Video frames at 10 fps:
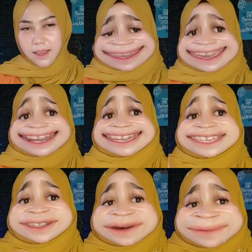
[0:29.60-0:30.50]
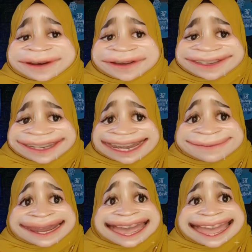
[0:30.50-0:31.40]
Yang lagi jomblo jangan
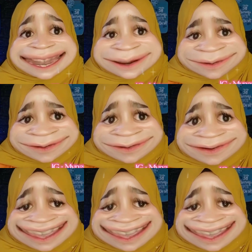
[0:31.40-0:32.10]
menghalu